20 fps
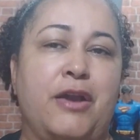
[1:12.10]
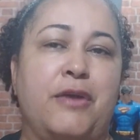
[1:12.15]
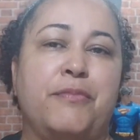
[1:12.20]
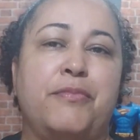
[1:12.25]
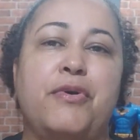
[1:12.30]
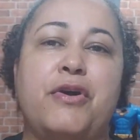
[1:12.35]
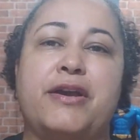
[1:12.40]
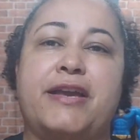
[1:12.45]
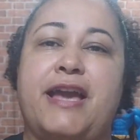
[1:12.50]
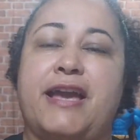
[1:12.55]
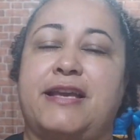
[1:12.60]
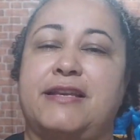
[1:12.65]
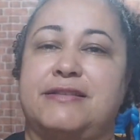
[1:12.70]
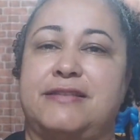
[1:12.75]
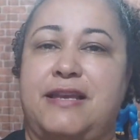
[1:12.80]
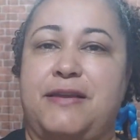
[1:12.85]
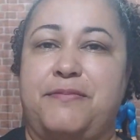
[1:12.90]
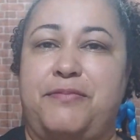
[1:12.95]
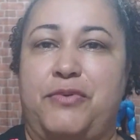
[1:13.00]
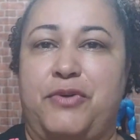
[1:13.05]
Por que, que
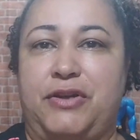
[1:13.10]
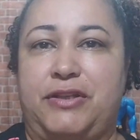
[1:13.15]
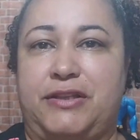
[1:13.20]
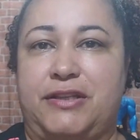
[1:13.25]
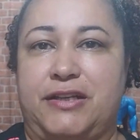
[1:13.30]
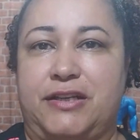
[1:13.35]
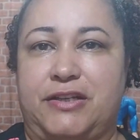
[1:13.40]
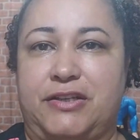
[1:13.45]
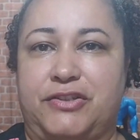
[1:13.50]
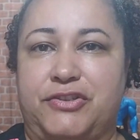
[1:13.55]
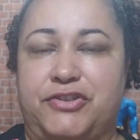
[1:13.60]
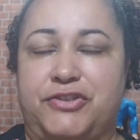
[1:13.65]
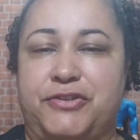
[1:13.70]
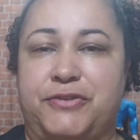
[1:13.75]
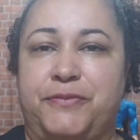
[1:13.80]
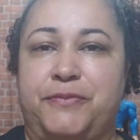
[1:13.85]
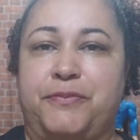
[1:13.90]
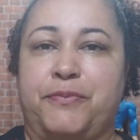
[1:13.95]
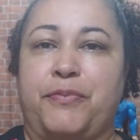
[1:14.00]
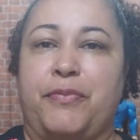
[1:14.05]
isso é
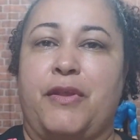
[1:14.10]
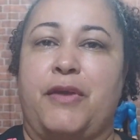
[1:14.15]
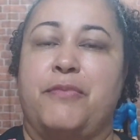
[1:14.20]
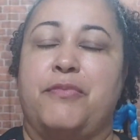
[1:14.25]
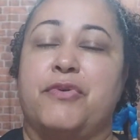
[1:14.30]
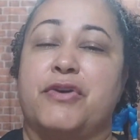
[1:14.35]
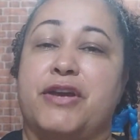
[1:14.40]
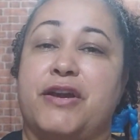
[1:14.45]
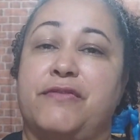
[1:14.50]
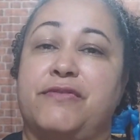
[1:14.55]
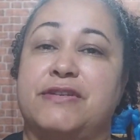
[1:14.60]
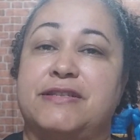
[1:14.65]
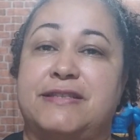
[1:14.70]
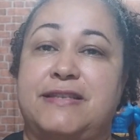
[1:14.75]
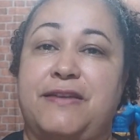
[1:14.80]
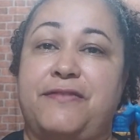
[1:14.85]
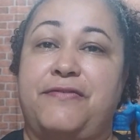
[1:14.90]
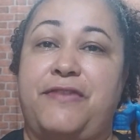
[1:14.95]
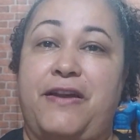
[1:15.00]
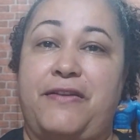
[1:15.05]
importante? Porque
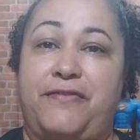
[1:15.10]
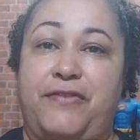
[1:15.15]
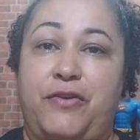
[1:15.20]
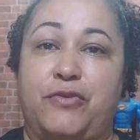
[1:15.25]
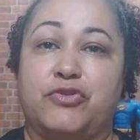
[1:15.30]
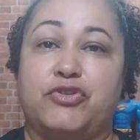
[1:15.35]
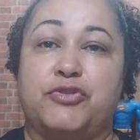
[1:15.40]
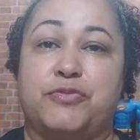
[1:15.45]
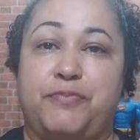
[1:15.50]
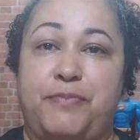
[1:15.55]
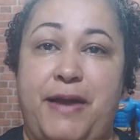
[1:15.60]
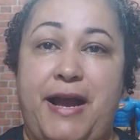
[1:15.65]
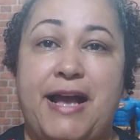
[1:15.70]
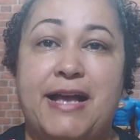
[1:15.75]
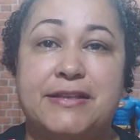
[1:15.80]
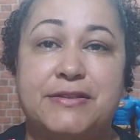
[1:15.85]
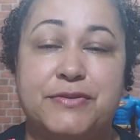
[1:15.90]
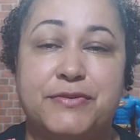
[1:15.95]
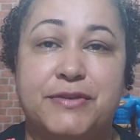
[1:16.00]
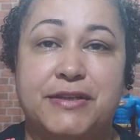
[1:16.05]
você vai ver o
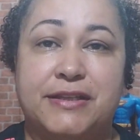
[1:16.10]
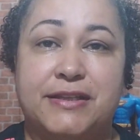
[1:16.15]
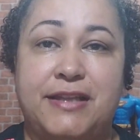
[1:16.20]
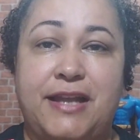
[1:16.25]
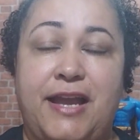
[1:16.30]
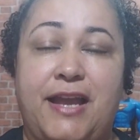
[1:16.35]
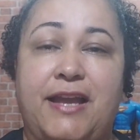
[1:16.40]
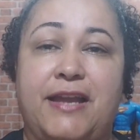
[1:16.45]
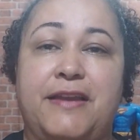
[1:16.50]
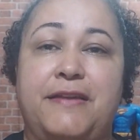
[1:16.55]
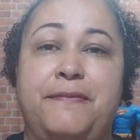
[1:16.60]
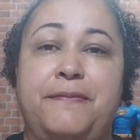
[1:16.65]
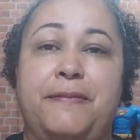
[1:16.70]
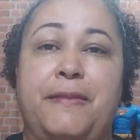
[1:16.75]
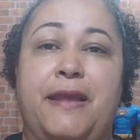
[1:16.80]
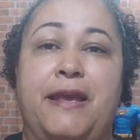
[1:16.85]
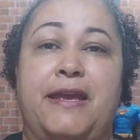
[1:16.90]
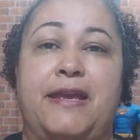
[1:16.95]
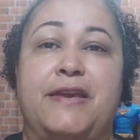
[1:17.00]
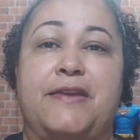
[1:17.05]
espaço que tem
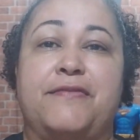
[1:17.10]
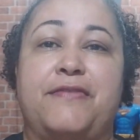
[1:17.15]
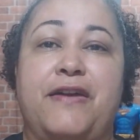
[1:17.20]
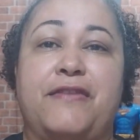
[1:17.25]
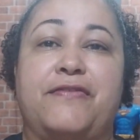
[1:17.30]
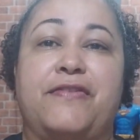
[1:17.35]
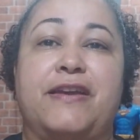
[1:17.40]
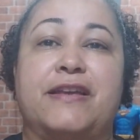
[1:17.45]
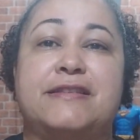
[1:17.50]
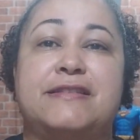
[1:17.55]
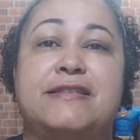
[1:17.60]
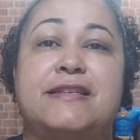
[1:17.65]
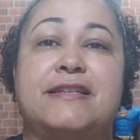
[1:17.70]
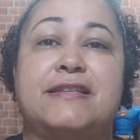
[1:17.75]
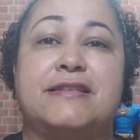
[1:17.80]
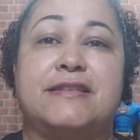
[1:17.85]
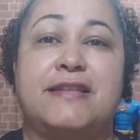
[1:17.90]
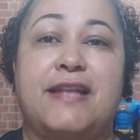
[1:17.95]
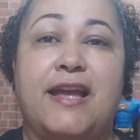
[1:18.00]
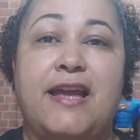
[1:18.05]
e vai ver se
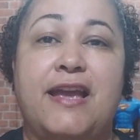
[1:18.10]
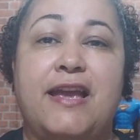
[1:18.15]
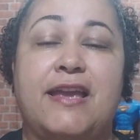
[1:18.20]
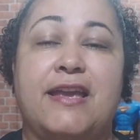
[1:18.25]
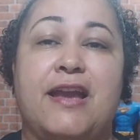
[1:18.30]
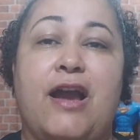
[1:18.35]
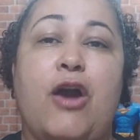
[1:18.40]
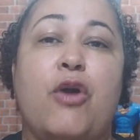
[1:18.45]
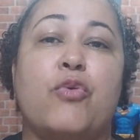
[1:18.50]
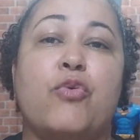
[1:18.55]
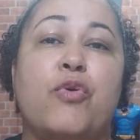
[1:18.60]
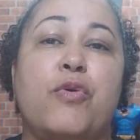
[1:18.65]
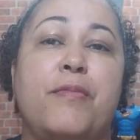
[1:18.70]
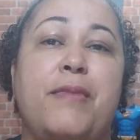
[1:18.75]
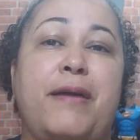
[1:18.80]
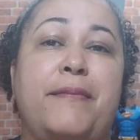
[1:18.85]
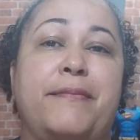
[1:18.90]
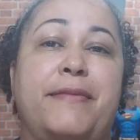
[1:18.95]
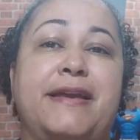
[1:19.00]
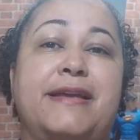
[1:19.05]
tem
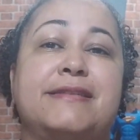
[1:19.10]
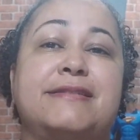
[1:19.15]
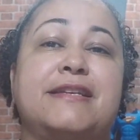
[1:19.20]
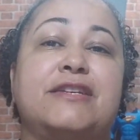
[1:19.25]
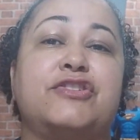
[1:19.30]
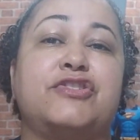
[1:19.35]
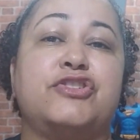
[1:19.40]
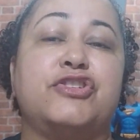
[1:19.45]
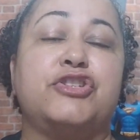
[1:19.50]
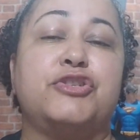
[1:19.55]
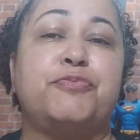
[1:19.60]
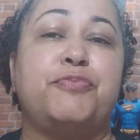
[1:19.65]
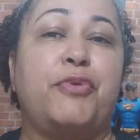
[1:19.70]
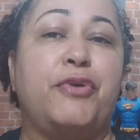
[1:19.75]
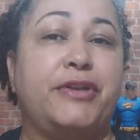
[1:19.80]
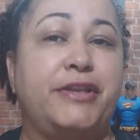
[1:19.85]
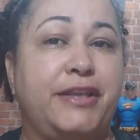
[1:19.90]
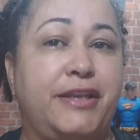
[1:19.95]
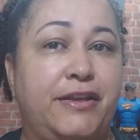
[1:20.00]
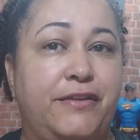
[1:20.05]
alguma mesa
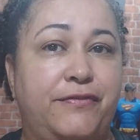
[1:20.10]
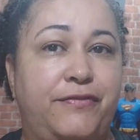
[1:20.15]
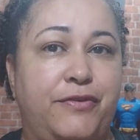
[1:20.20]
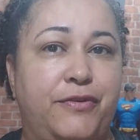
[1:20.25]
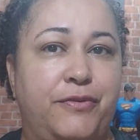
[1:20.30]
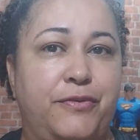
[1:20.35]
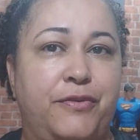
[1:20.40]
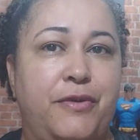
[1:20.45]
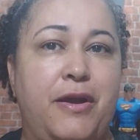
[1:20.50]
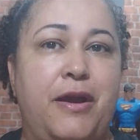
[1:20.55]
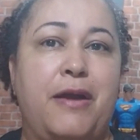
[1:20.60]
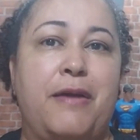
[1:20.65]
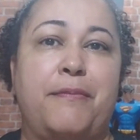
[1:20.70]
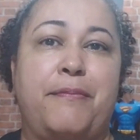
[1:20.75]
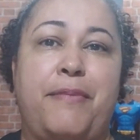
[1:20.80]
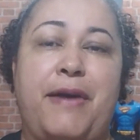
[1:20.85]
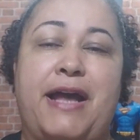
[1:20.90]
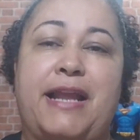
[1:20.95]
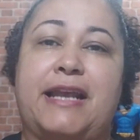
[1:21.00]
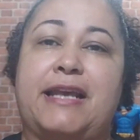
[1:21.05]
disponível
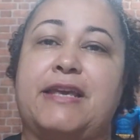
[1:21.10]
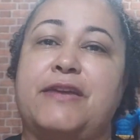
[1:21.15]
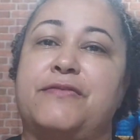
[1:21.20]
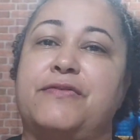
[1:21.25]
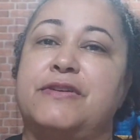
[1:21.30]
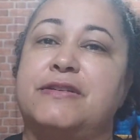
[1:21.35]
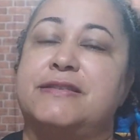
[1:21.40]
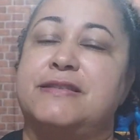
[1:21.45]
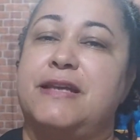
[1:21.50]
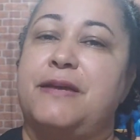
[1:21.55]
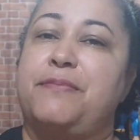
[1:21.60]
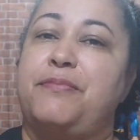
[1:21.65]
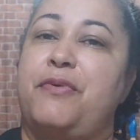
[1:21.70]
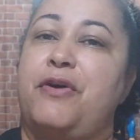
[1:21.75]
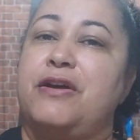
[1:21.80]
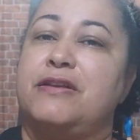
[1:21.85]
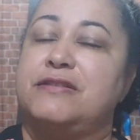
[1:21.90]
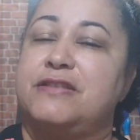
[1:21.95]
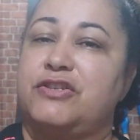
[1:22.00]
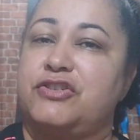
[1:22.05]
para que você
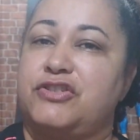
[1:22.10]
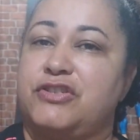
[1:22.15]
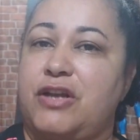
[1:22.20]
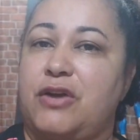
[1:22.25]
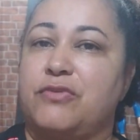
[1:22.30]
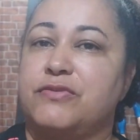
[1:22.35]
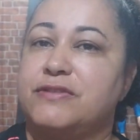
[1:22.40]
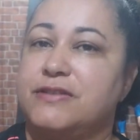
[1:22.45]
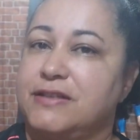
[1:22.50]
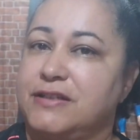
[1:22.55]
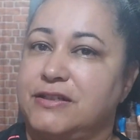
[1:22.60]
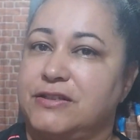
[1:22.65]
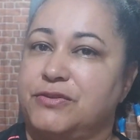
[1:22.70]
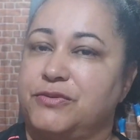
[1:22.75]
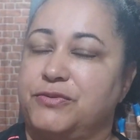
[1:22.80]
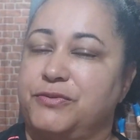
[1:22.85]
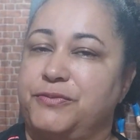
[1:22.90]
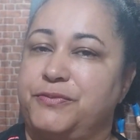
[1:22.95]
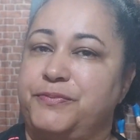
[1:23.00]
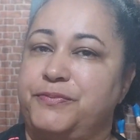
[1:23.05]
possa estar
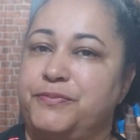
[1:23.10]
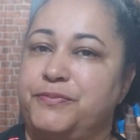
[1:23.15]
usando.